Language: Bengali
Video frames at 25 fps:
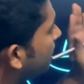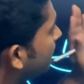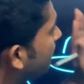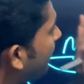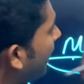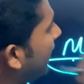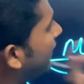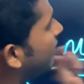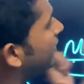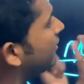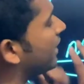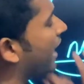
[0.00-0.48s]

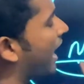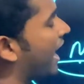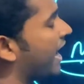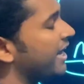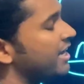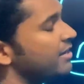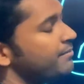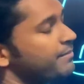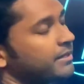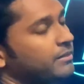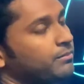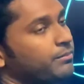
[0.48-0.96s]
বায়ো
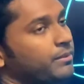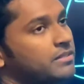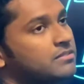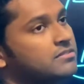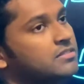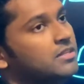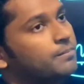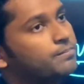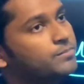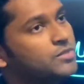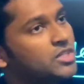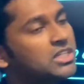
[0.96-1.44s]
হায়ার ম্যাথ মেন
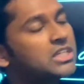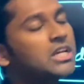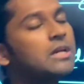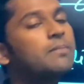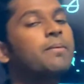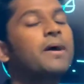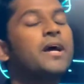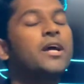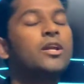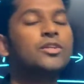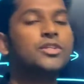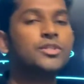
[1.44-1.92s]
সাবজেক্ট আর
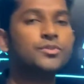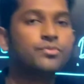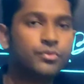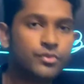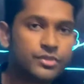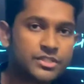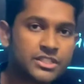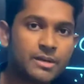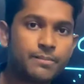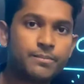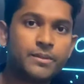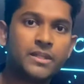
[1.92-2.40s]
বায়োলজি
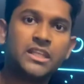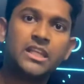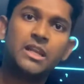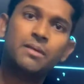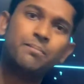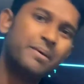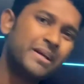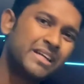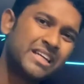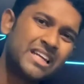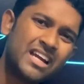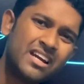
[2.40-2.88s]
ফোর সাবজেক্ট
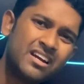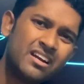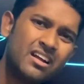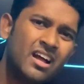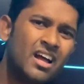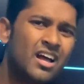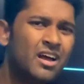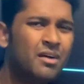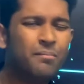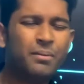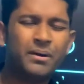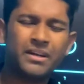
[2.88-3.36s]
বেটার
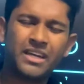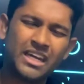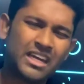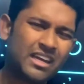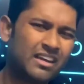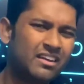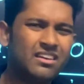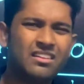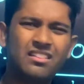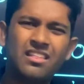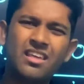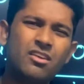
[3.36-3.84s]
বাট এটা
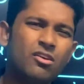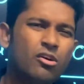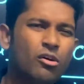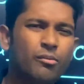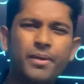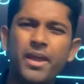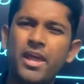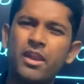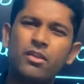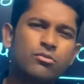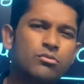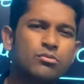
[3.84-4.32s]
নিতেই
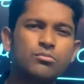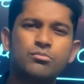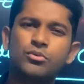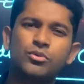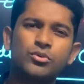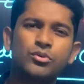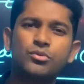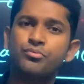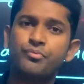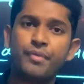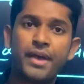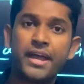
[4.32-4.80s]
হবে এরকম
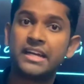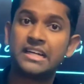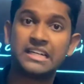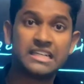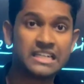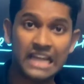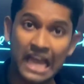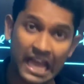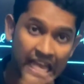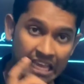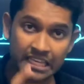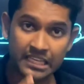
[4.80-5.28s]
কোনো ফ্যাক্ট
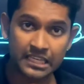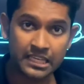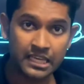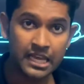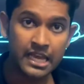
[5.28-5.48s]
নাই